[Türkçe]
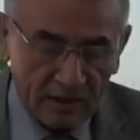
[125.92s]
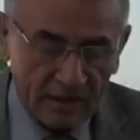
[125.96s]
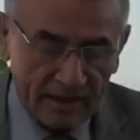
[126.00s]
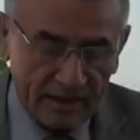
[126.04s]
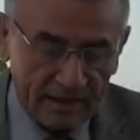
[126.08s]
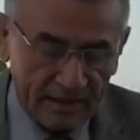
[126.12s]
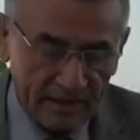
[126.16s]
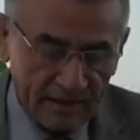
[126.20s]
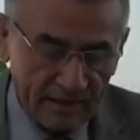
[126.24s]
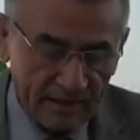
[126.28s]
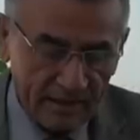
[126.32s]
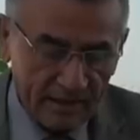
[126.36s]

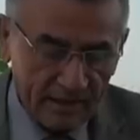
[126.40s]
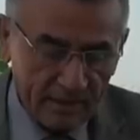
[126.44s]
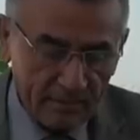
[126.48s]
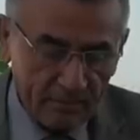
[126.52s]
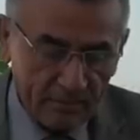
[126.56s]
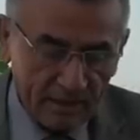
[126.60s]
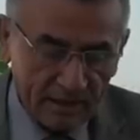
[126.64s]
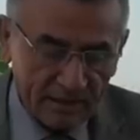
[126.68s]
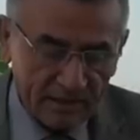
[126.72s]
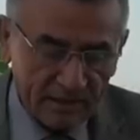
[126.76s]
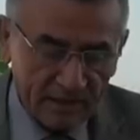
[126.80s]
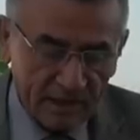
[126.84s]
ile
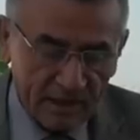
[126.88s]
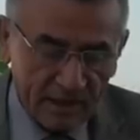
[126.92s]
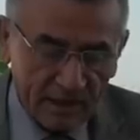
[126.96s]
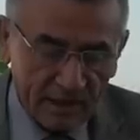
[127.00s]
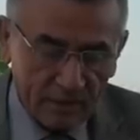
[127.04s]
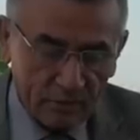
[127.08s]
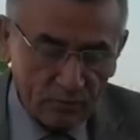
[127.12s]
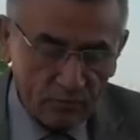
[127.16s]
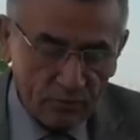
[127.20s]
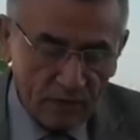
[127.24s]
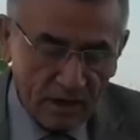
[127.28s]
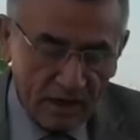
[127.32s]
bazı
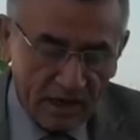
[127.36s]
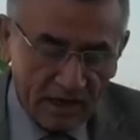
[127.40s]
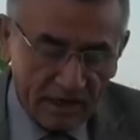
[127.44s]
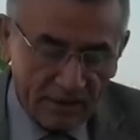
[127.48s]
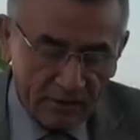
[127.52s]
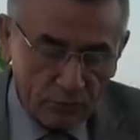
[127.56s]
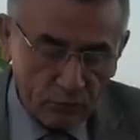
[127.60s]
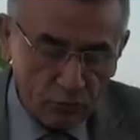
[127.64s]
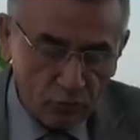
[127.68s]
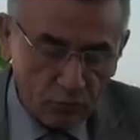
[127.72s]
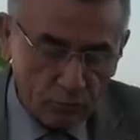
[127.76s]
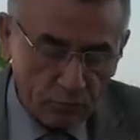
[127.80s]
kanun ve
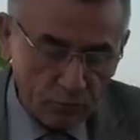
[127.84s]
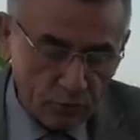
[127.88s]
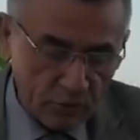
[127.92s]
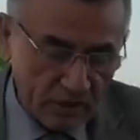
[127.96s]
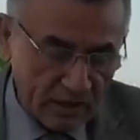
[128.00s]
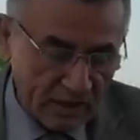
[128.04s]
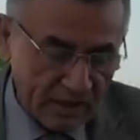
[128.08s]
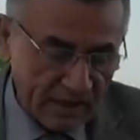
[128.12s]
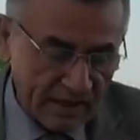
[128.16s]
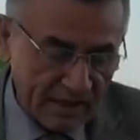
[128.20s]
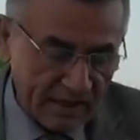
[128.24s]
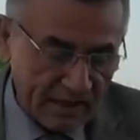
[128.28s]
kanun
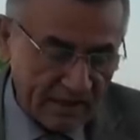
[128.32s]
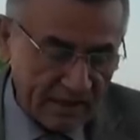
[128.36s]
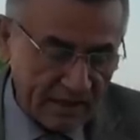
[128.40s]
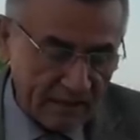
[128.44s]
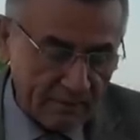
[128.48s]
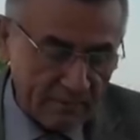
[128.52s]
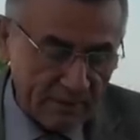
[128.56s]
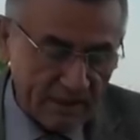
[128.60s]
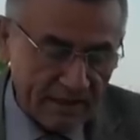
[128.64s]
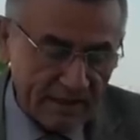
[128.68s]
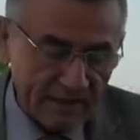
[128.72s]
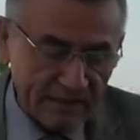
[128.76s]
hükmünde
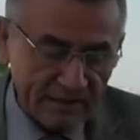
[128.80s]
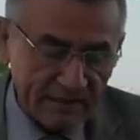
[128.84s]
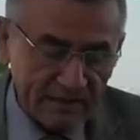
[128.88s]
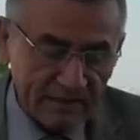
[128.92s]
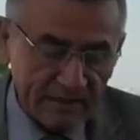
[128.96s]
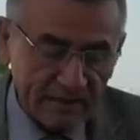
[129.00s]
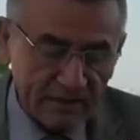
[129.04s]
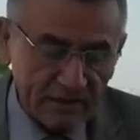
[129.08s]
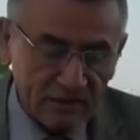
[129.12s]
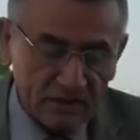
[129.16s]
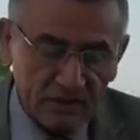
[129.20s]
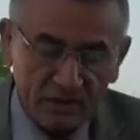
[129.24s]

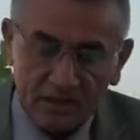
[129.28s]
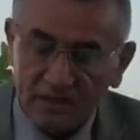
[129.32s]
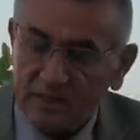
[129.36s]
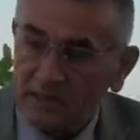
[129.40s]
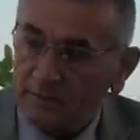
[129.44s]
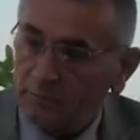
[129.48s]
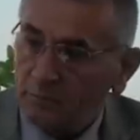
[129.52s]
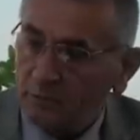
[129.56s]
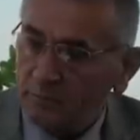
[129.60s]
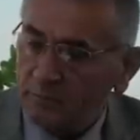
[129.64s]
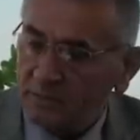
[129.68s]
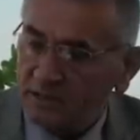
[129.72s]
kararnamelerde değişiklik
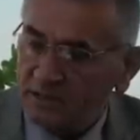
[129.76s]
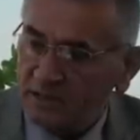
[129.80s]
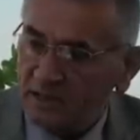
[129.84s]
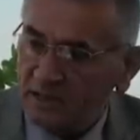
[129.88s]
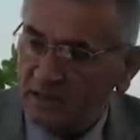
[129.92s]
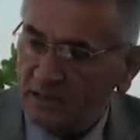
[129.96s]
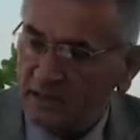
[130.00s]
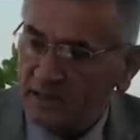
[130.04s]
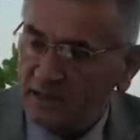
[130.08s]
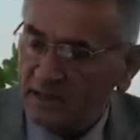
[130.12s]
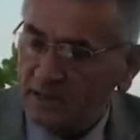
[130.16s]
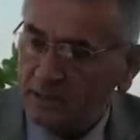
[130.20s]

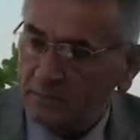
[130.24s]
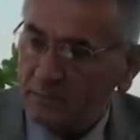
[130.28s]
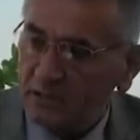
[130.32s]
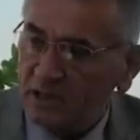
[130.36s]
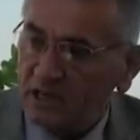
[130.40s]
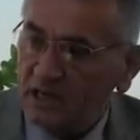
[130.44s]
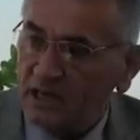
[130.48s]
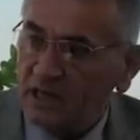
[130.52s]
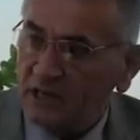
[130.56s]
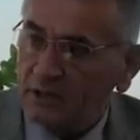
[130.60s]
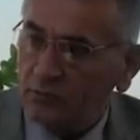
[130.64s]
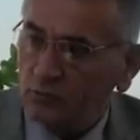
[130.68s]
yapılmasına dair bir
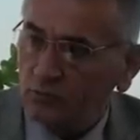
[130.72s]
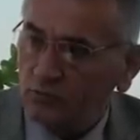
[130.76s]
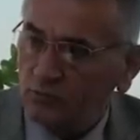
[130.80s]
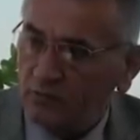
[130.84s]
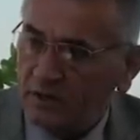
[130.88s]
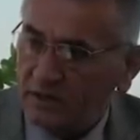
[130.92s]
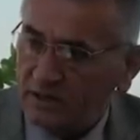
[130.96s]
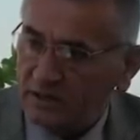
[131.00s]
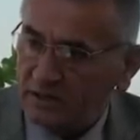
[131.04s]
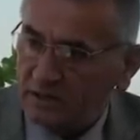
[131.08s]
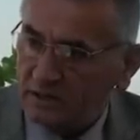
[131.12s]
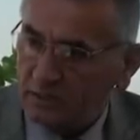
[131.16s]
kanun
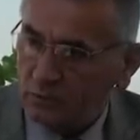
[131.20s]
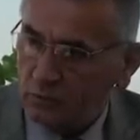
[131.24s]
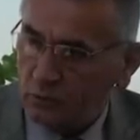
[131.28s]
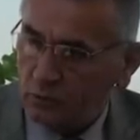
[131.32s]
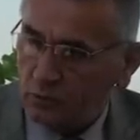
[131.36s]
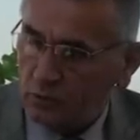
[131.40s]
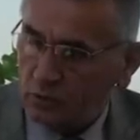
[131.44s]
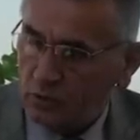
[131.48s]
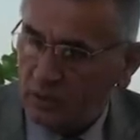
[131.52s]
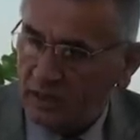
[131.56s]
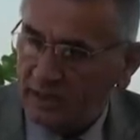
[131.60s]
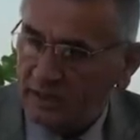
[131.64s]
vardı
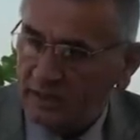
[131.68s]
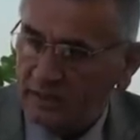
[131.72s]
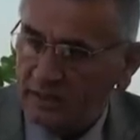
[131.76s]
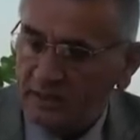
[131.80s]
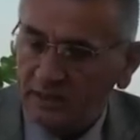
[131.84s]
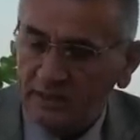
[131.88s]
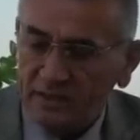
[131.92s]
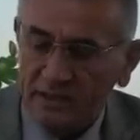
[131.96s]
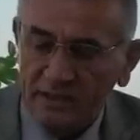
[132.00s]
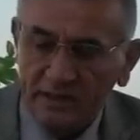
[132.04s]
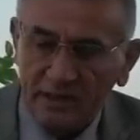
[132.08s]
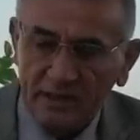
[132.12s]
görüşülen.
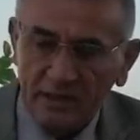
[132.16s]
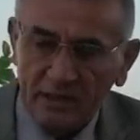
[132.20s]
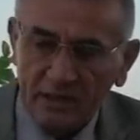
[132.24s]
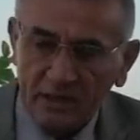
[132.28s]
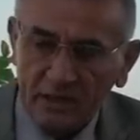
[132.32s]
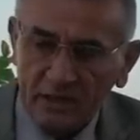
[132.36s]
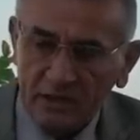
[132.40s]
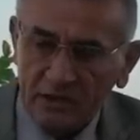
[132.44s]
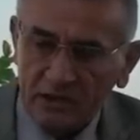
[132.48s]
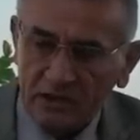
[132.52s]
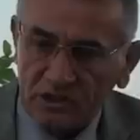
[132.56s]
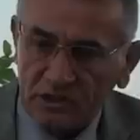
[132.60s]

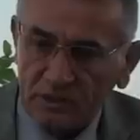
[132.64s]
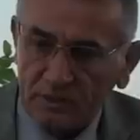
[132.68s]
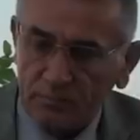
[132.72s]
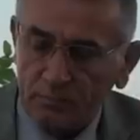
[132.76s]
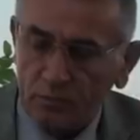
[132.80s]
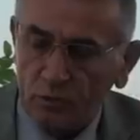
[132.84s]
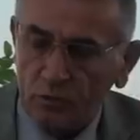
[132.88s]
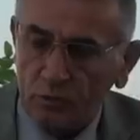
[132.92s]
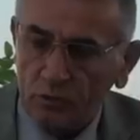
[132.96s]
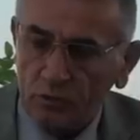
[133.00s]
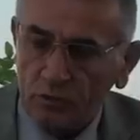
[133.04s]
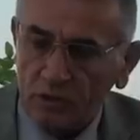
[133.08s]
İşte
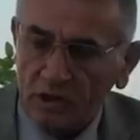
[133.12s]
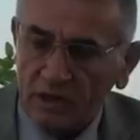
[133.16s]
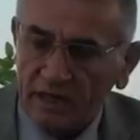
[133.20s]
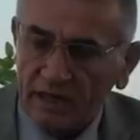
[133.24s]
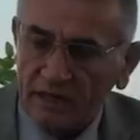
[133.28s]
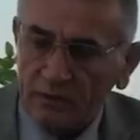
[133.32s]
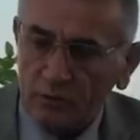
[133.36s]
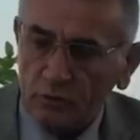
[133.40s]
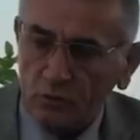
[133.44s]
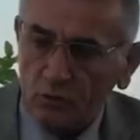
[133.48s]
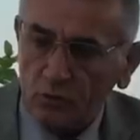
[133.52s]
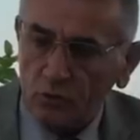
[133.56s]
bu
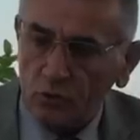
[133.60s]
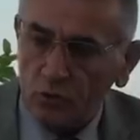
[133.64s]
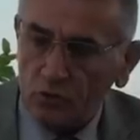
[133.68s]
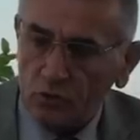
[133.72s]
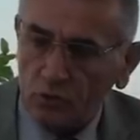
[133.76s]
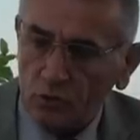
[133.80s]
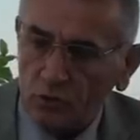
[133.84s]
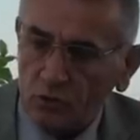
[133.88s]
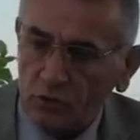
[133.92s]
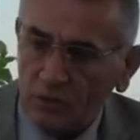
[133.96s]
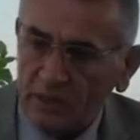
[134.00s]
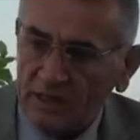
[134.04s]
kanun
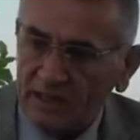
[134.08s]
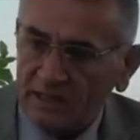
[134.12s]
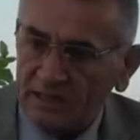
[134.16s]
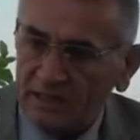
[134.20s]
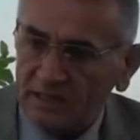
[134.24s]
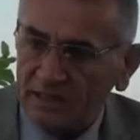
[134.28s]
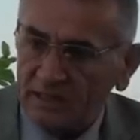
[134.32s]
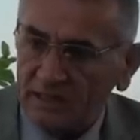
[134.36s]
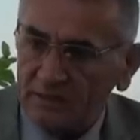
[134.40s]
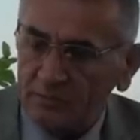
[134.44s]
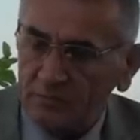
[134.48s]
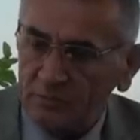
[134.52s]

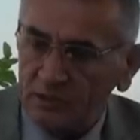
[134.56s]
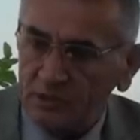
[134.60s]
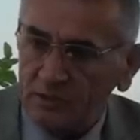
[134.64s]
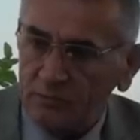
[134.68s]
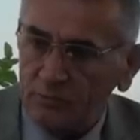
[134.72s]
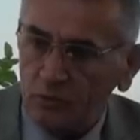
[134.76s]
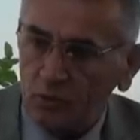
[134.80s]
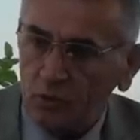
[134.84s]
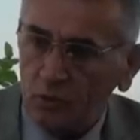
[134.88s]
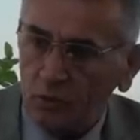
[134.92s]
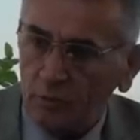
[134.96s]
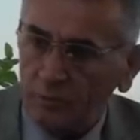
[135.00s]
görüşülürken de
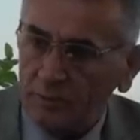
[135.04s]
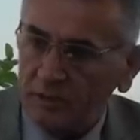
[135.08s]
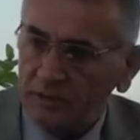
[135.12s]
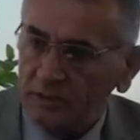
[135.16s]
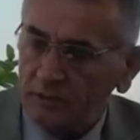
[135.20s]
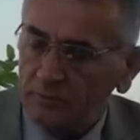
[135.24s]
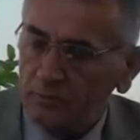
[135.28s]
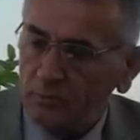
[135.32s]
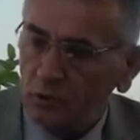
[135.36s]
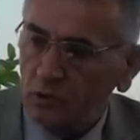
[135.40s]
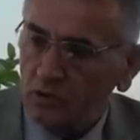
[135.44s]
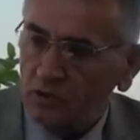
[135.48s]
bizim bu
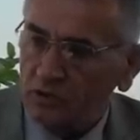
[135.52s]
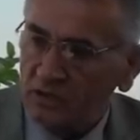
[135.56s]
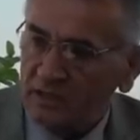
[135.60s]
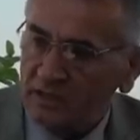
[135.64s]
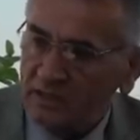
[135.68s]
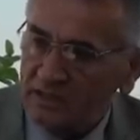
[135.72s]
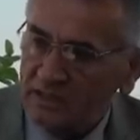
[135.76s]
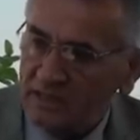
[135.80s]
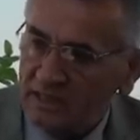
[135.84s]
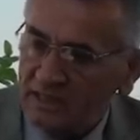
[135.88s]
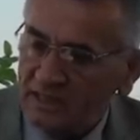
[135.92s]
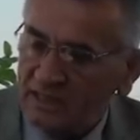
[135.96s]
kooperatif
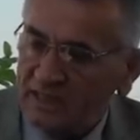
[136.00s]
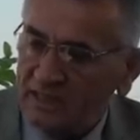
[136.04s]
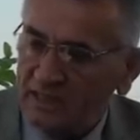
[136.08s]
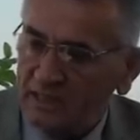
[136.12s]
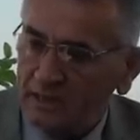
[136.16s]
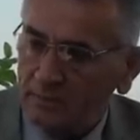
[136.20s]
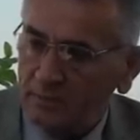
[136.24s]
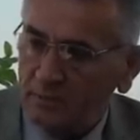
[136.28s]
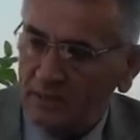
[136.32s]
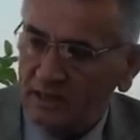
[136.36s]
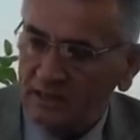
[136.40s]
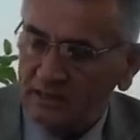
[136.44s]
borçlarının yeniden
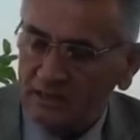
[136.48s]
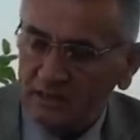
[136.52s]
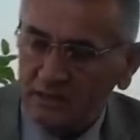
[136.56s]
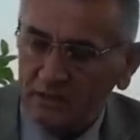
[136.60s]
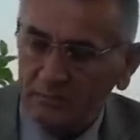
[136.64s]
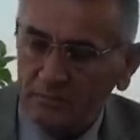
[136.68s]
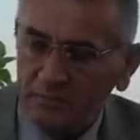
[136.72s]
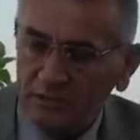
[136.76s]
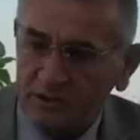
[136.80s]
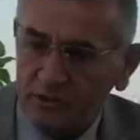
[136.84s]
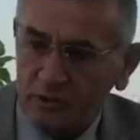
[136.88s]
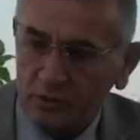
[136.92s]

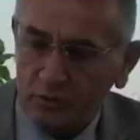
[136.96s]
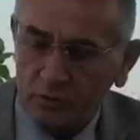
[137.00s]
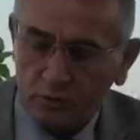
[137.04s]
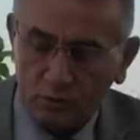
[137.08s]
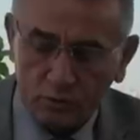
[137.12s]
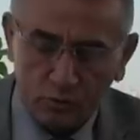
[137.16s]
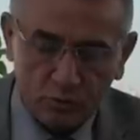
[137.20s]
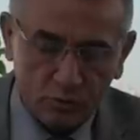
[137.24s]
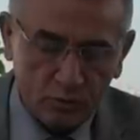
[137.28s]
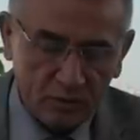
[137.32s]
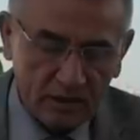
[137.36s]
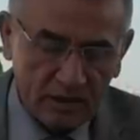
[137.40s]
yapılandırılması
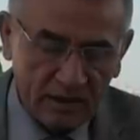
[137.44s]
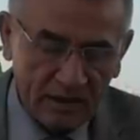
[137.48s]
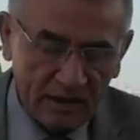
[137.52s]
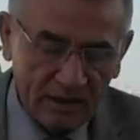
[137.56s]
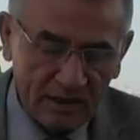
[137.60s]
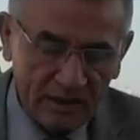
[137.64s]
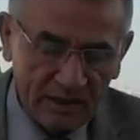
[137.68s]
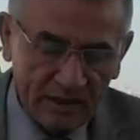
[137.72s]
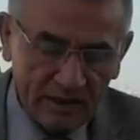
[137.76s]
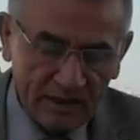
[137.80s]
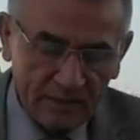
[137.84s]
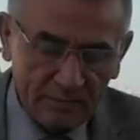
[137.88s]
konusunda
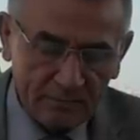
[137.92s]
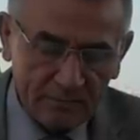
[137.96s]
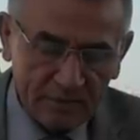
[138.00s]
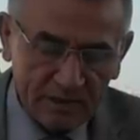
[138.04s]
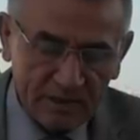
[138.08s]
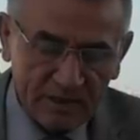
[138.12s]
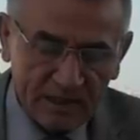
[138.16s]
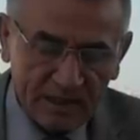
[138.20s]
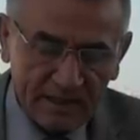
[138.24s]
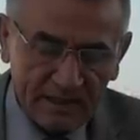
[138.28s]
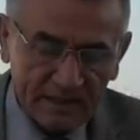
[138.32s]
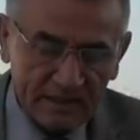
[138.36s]

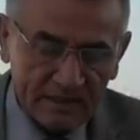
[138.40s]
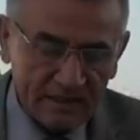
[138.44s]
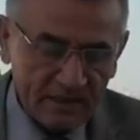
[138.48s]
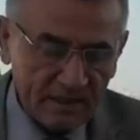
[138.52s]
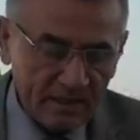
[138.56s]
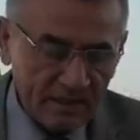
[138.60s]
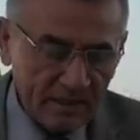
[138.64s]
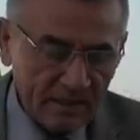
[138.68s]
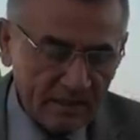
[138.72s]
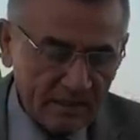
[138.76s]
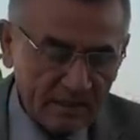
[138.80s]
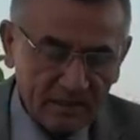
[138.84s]
bizler
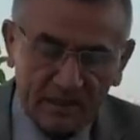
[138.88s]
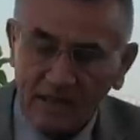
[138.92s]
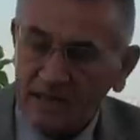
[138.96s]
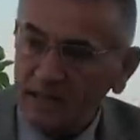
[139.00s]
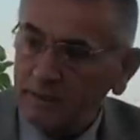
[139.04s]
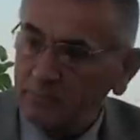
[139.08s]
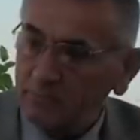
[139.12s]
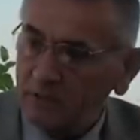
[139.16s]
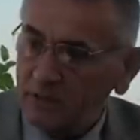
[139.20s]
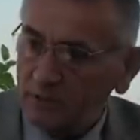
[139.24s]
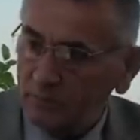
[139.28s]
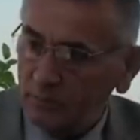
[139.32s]

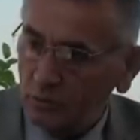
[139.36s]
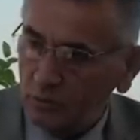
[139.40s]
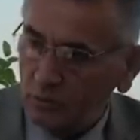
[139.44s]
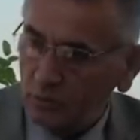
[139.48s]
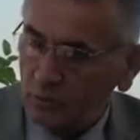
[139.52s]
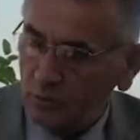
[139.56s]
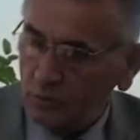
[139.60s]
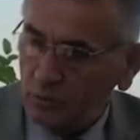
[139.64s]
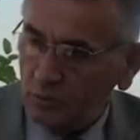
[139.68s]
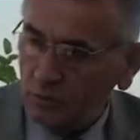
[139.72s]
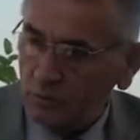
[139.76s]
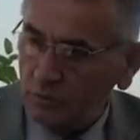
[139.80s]
talepte
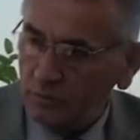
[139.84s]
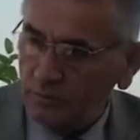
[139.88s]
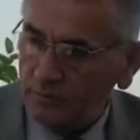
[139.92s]
bulunduk.